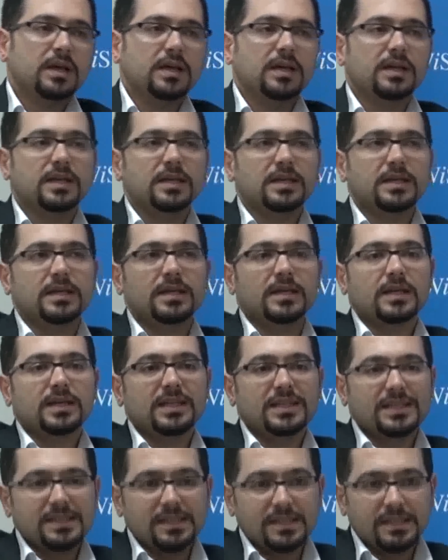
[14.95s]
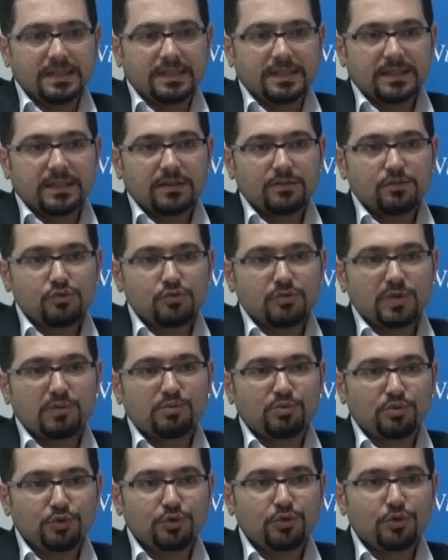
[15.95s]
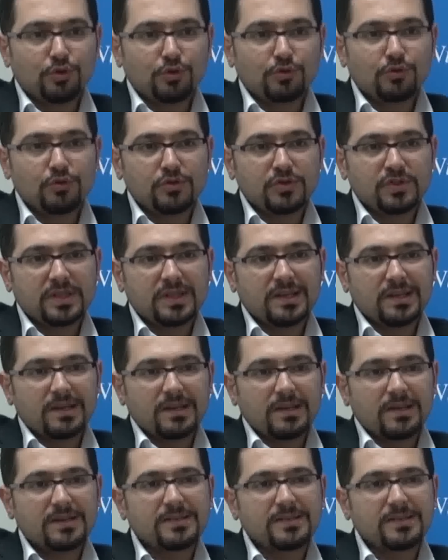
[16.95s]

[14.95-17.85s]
E, İK uzmanı bunu gördüyse